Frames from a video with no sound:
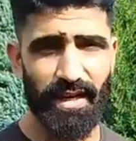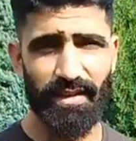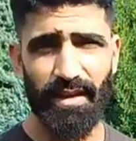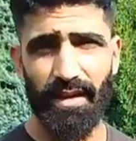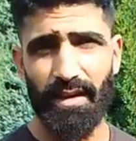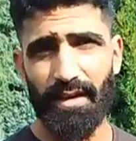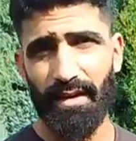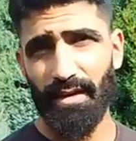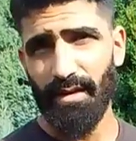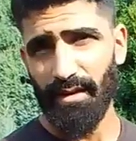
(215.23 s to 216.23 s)
साथ
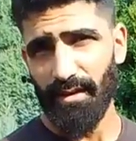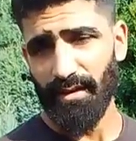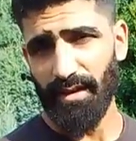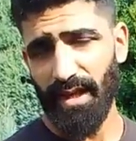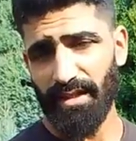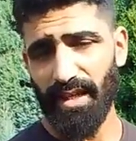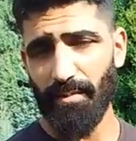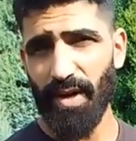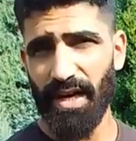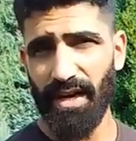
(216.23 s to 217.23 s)
10
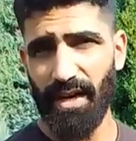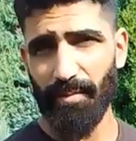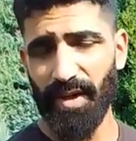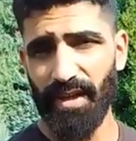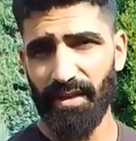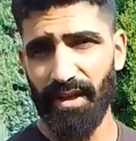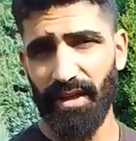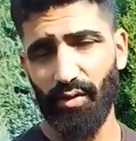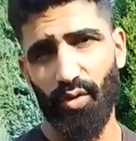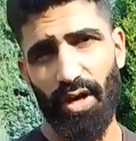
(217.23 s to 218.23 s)
या 12 रेप निकलते
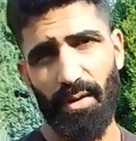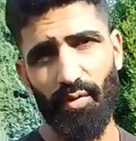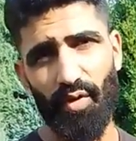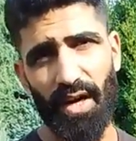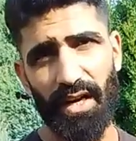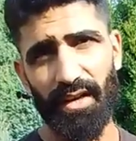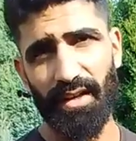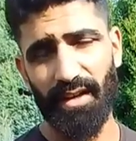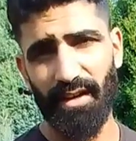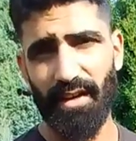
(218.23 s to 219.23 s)
हैं तो आपको खाली
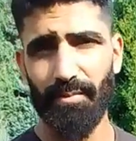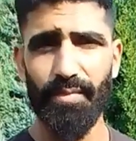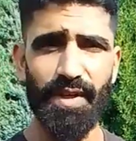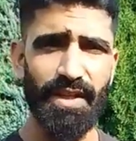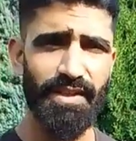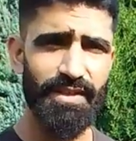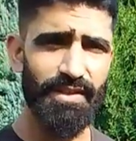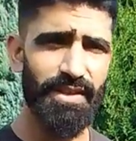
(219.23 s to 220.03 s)
करने हैं 20